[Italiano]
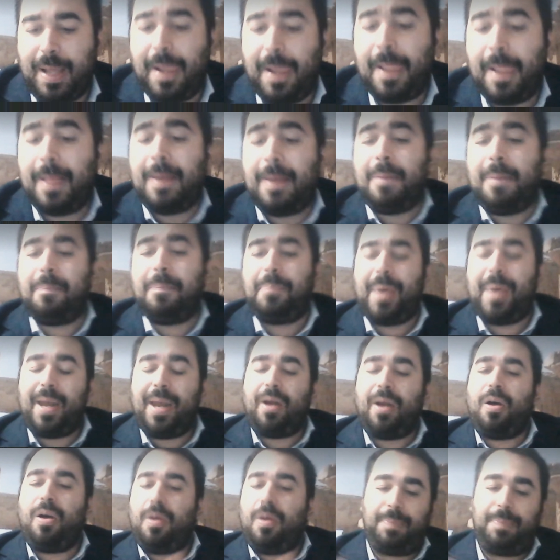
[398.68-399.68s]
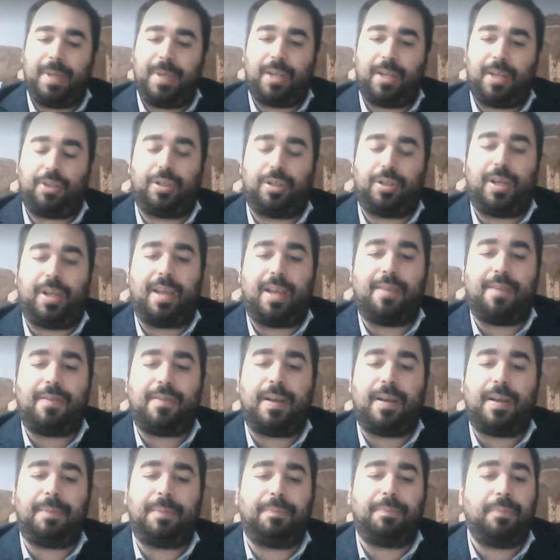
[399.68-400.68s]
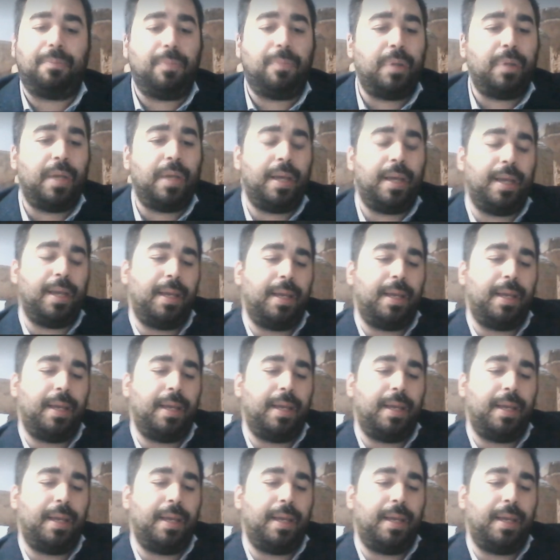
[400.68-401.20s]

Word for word: eh. però mi piaceva.